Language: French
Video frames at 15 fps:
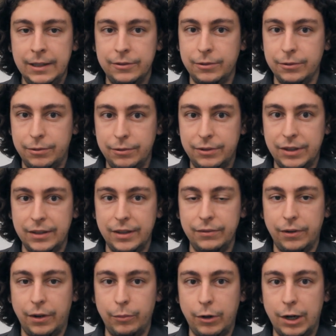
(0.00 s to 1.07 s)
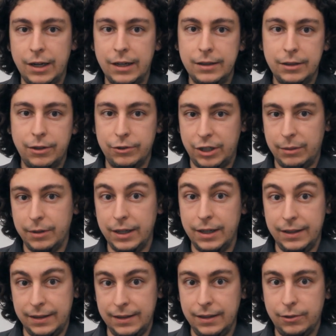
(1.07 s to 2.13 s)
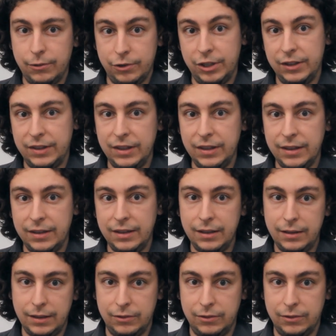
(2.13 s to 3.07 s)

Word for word: se succéder devant moi, que j'aimerais aider, que j'essaie d'aider,